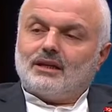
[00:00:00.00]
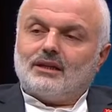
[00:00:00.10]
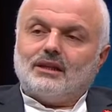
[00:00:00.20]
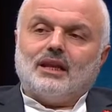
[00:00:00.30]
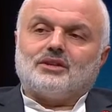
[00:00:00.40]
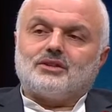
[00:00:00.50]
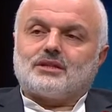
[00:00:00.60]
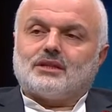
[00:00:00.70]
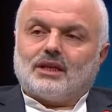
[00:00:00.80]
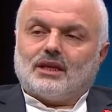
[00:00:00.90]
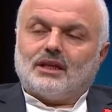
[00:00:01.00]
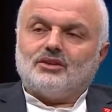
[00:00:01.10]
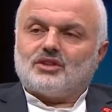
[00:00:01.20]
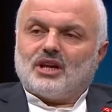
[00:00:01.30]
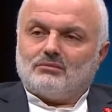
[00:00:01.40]
dil açısından
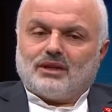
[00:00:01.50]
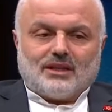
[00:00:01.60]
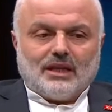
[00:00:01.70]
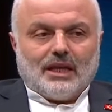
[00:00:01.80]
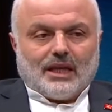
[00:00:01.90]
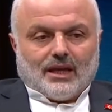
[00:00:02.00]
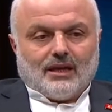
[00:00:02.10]
incelemek değil de